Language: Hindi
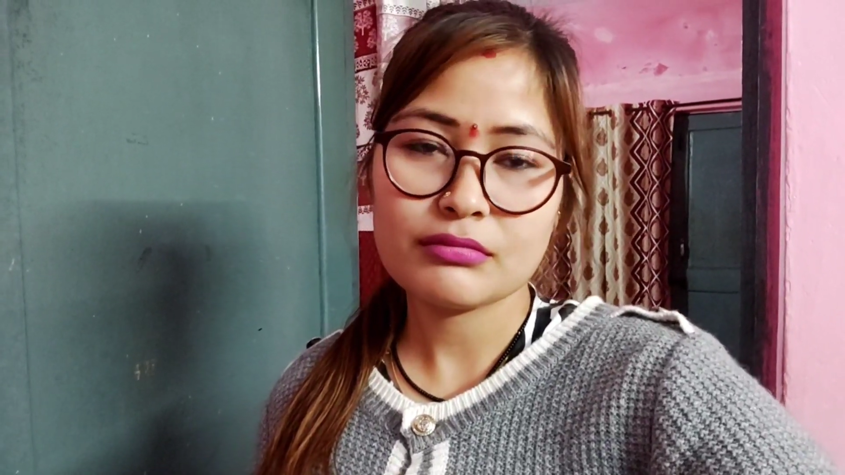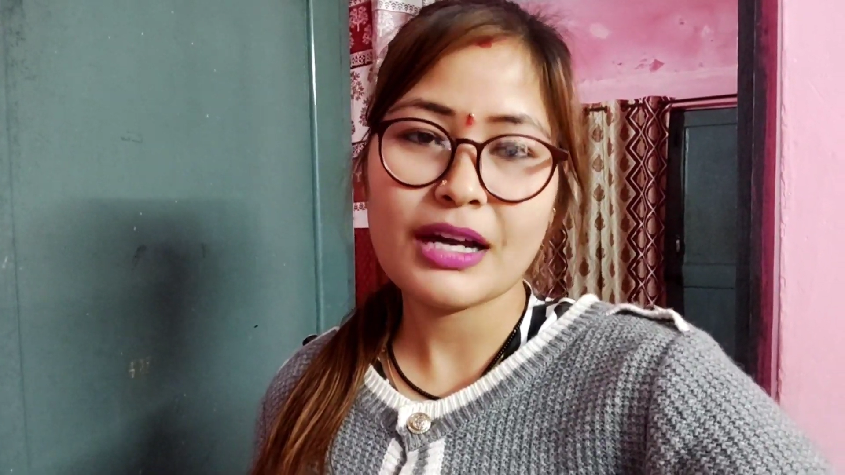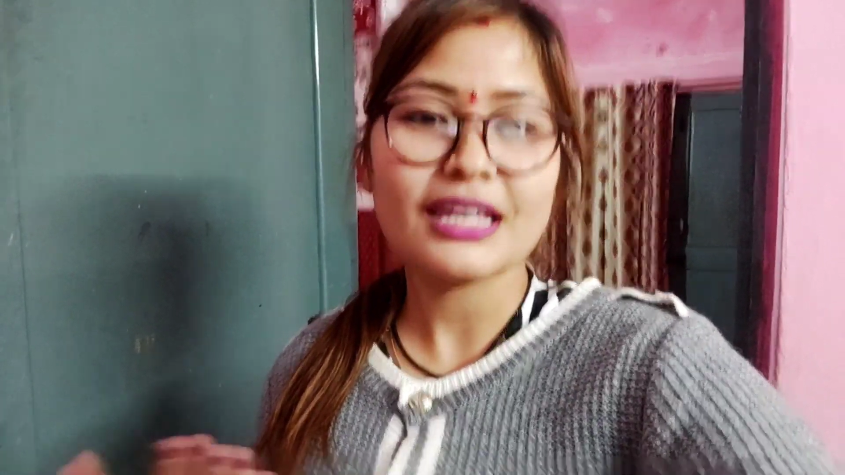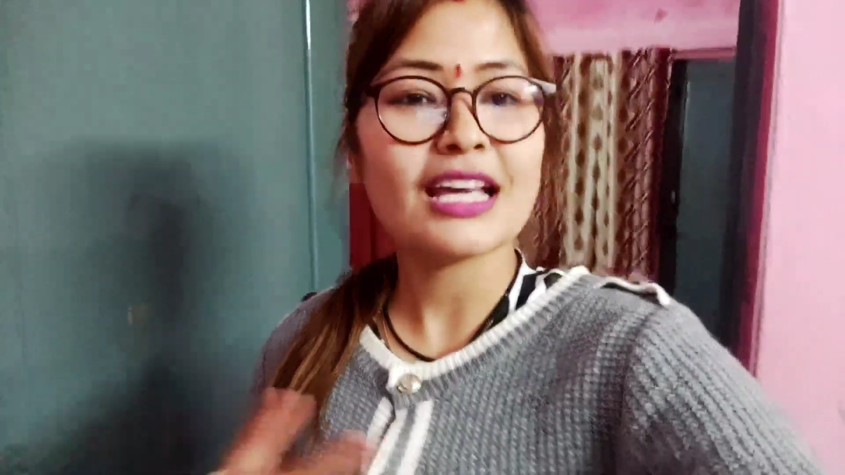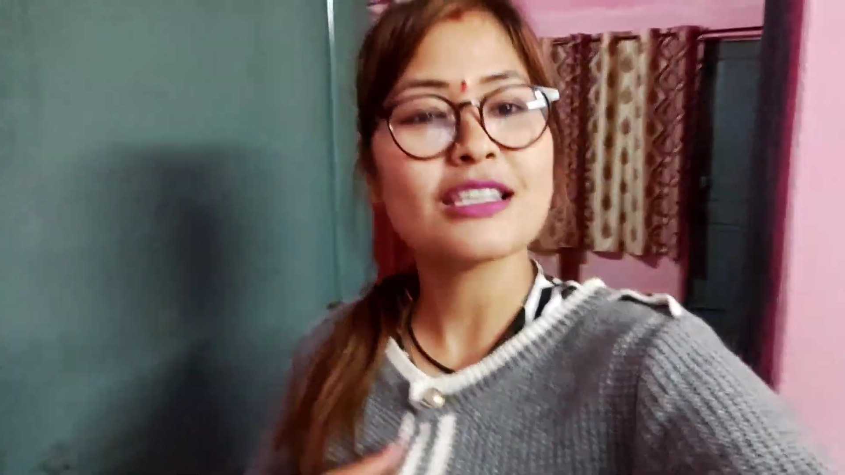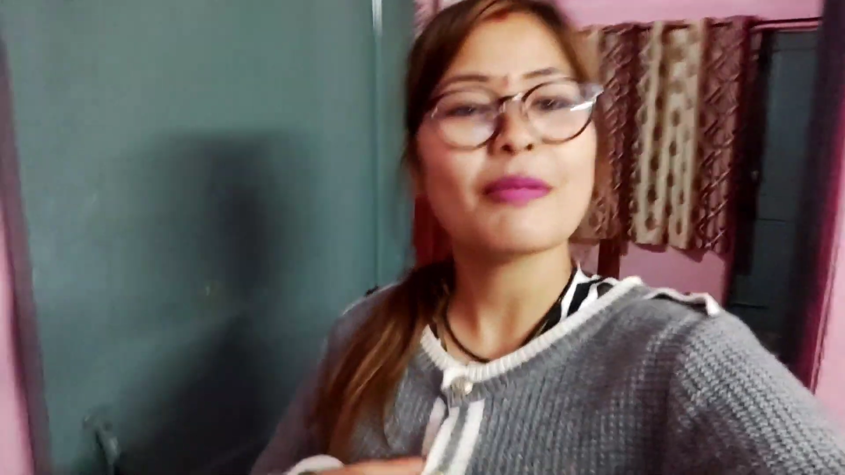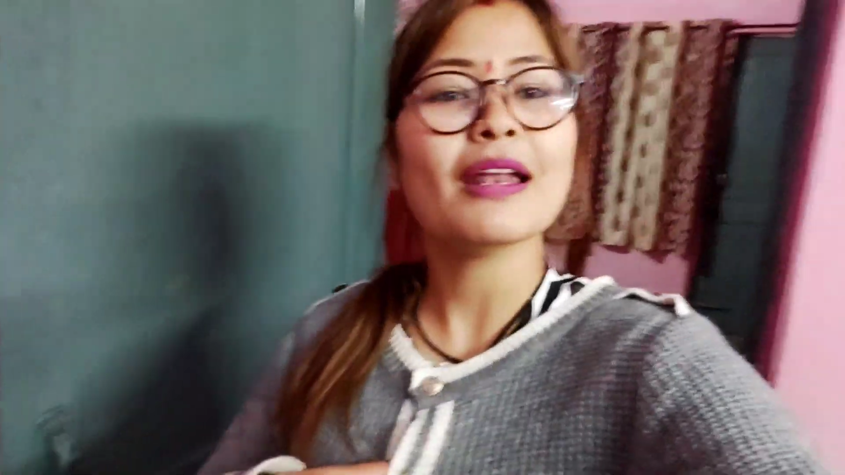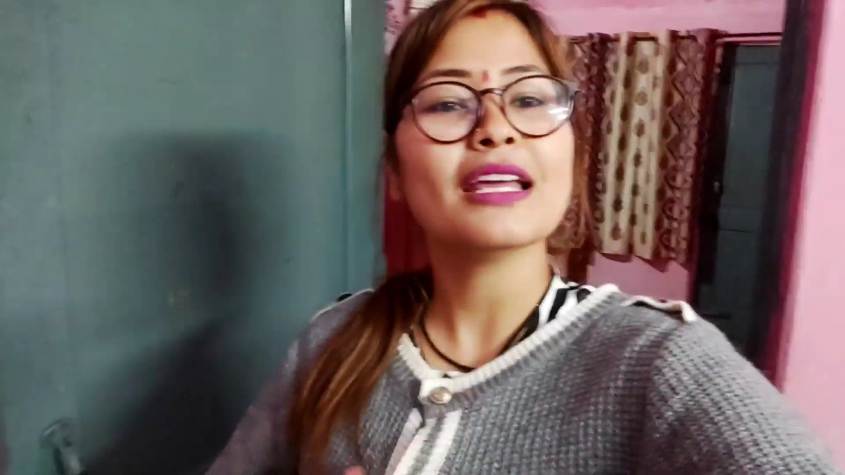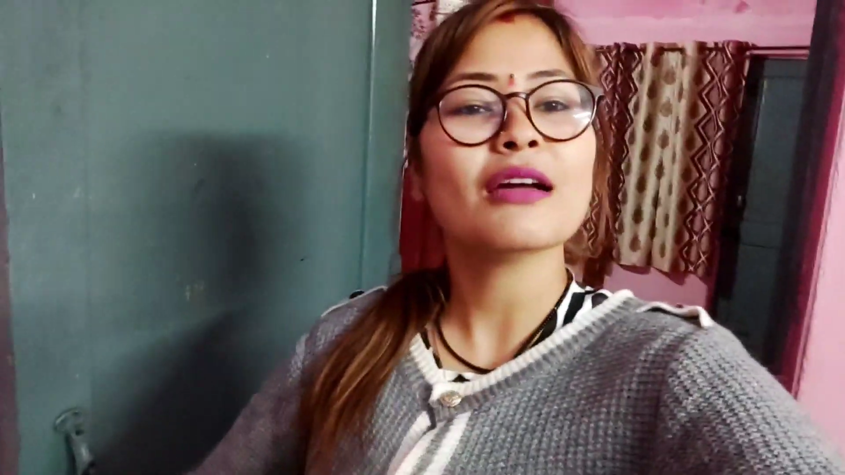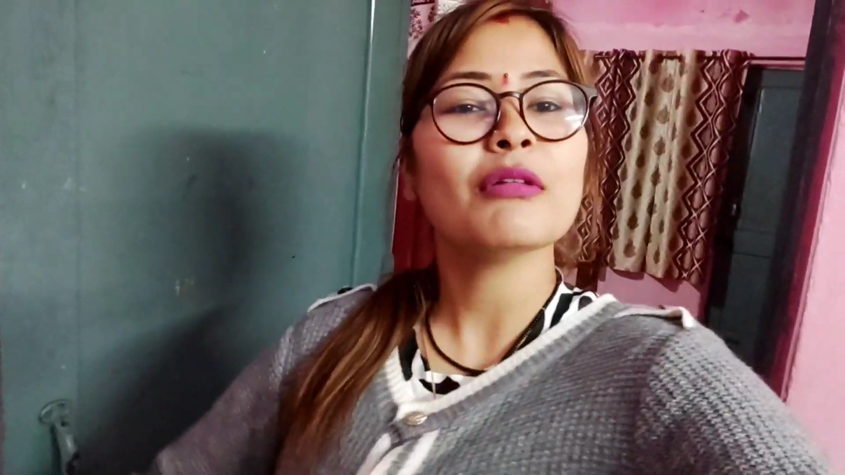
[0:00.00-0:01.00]
बाकी ऐसे
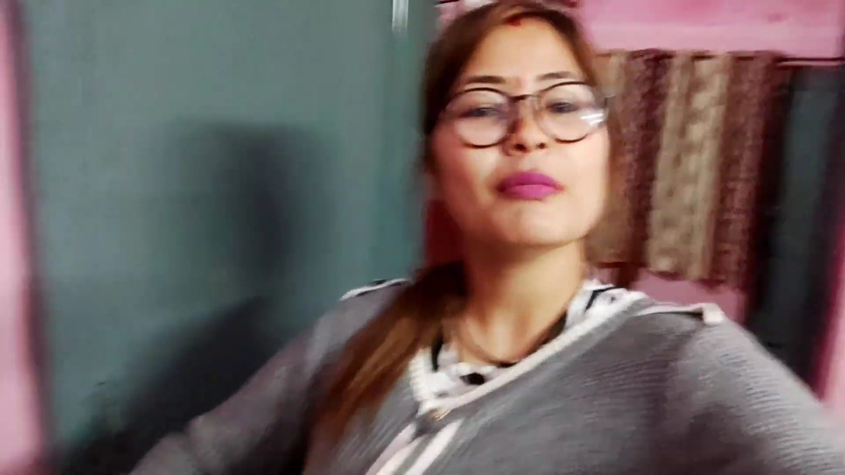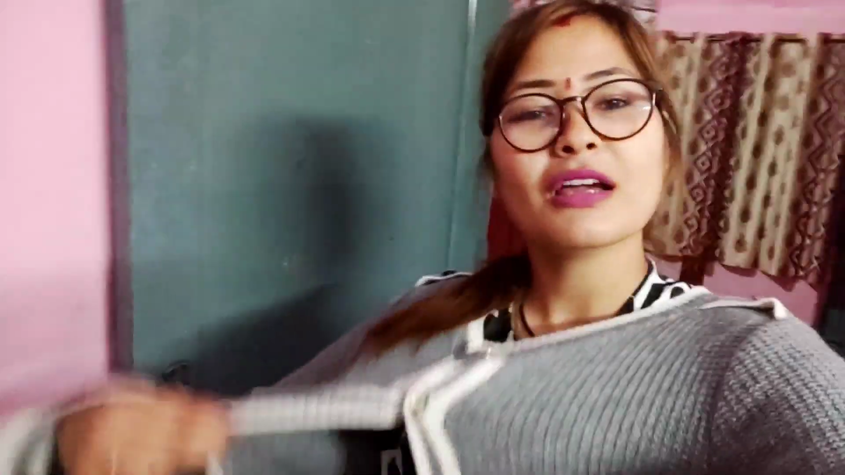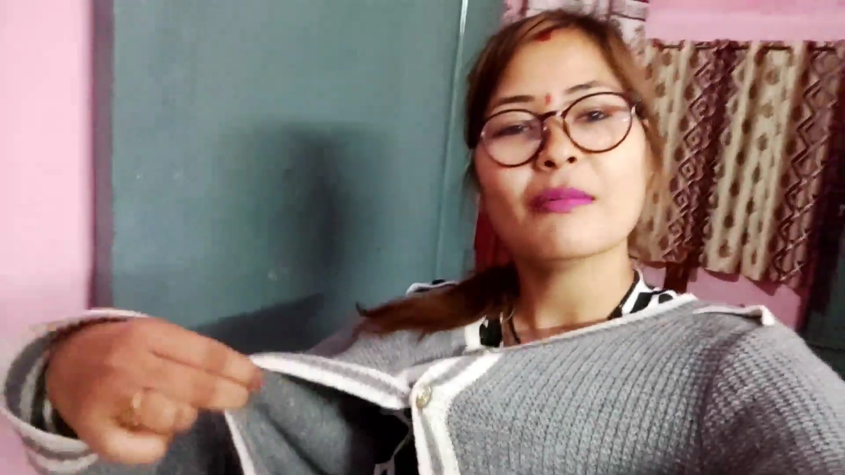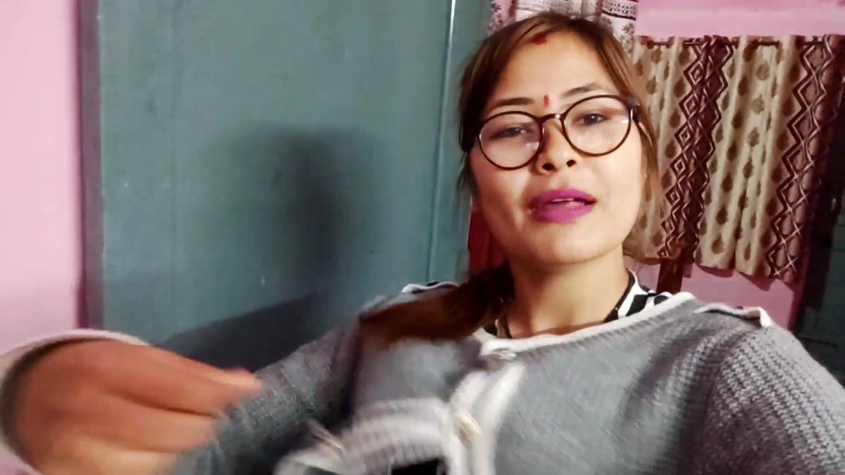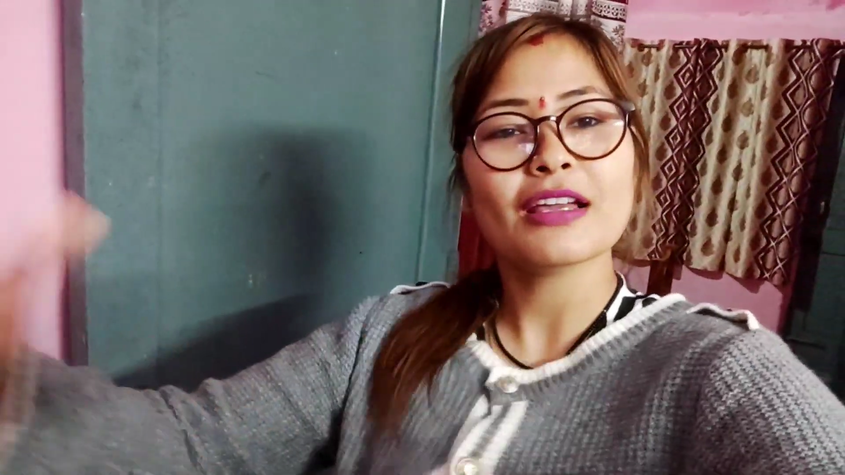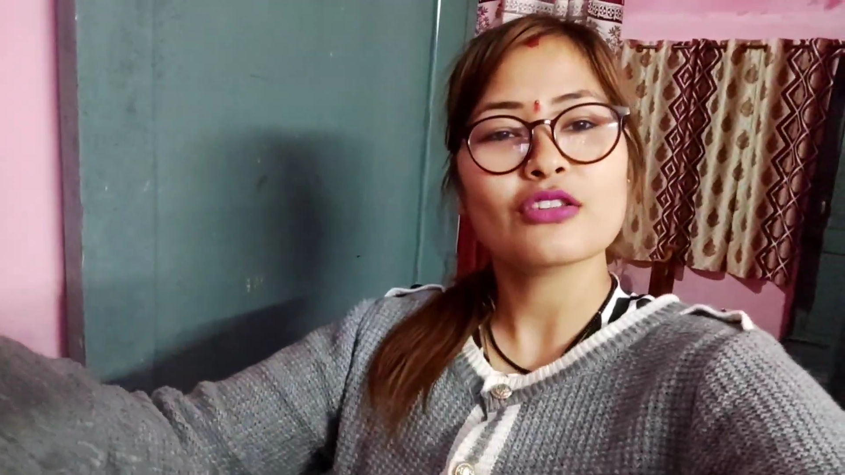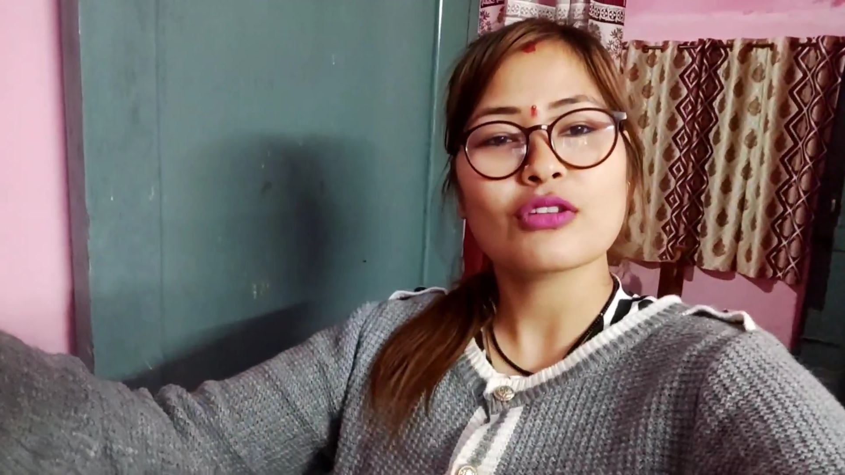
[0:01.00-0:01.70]
पहनेंगे हम अपने कपड़े